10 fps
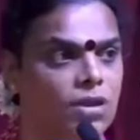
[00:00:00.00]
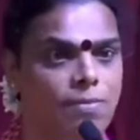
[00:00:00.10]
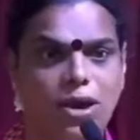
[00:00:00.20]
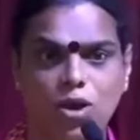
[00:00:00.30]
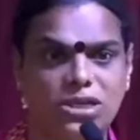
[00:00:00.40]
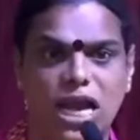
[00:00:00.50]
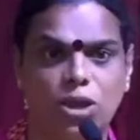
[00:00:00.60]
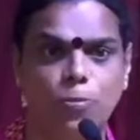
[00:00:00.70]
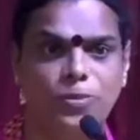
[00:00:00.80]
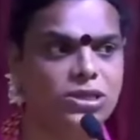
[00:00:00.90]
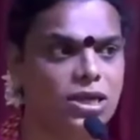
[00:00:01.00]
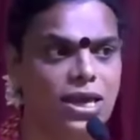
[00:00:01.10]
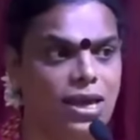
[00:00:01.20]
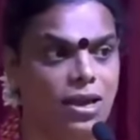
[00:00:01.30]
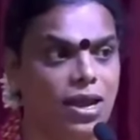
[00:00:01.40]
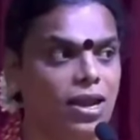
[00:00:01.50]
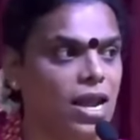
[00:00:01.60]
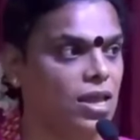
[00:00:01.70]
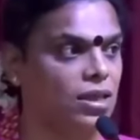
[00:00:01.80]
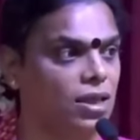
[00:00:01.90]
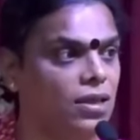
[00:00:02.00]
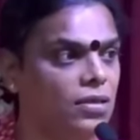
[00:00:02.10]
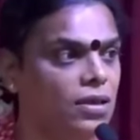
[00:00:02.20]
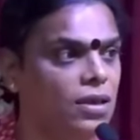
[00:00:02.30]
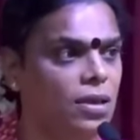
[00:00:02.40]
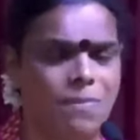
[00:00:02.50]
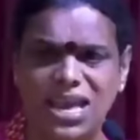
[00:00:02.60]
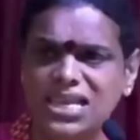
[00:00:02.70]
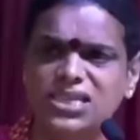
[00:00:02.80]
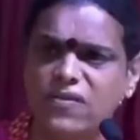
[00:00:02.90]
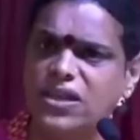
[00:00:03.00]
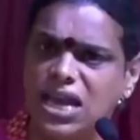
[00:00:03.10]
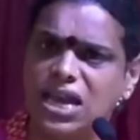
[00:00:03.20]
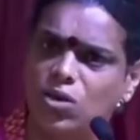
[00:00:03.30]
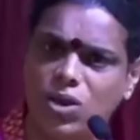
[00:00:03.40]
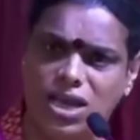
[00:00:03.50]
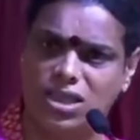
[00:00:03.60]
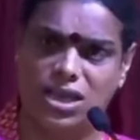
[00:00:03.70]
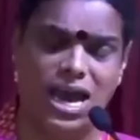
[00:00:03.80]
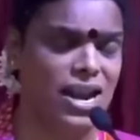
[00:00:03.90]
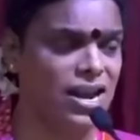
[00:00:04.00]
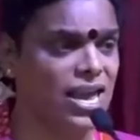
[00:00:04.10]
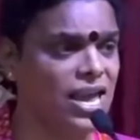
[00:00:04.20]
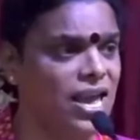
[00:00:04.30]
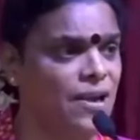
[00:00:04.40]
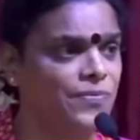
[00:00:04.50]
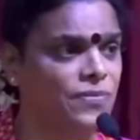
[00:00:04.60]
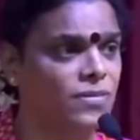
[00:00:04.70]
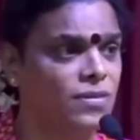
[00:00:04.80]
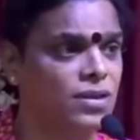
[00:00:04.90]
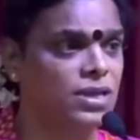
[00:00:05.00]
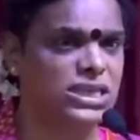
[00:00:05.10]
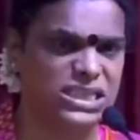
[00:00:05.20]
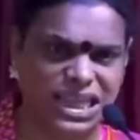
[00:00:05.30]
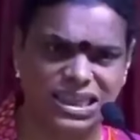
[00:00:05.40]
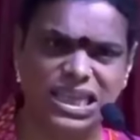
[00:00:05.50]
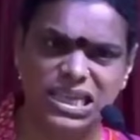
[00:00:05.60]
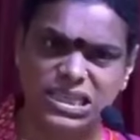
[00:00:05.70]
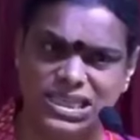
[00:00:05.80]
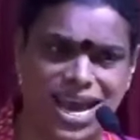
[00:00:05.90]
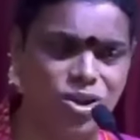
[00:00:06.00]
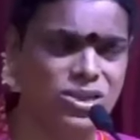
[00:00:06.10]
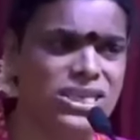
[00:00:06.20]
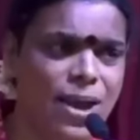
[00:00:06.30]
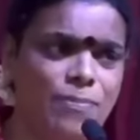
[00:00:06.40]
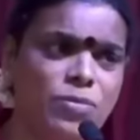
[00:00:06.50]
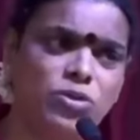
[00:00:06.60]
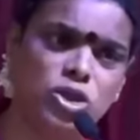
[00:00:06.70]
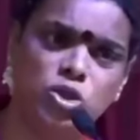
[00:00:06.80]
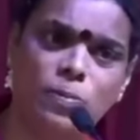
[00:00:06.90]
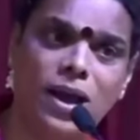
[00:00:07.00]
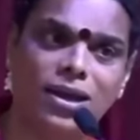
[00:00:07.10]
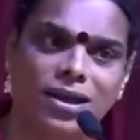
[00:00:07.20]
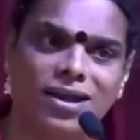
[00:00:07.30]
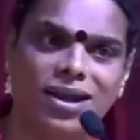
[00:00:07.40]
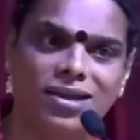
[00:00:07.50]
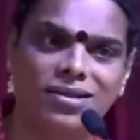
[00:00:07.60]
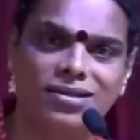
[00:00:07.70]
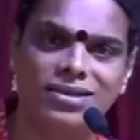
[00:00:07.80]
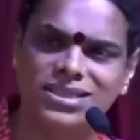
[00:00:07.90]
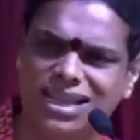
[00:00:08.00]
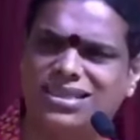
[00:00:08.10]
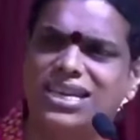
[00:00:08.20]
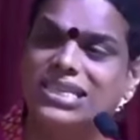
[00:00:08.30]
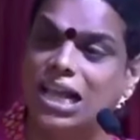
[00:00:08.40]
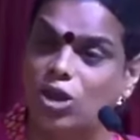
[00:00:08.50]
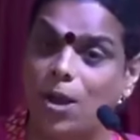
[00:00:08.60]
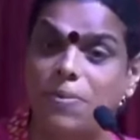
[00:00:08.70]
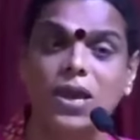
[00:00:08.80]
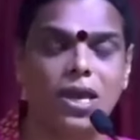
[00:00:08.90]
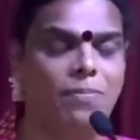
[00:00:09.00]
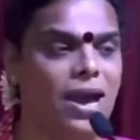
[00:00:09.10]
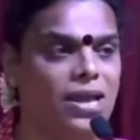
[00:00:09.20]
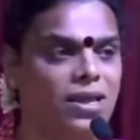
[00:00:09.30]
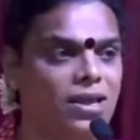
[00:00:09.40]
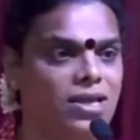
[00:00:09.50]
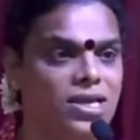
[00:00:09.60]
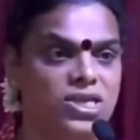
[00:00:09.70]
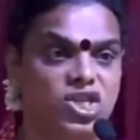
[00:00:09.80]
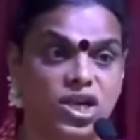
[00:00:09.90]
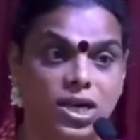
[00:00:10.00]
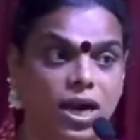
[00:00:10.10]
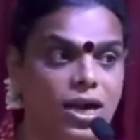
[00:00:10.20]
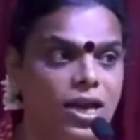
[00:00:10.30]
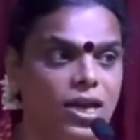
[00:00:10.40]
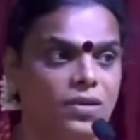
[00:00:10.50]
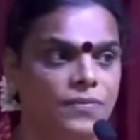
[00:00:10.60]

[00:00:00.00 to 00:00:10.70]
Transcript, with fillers: मैं कोई जादू पिक्चर की एलियन नहीं थी मेरा संविधानिक कोई अधिकार नहीं है सत्तर सालों से आपने मुझे छुपा के रखा सत्तर साल तो अभी की बात है शिखंडी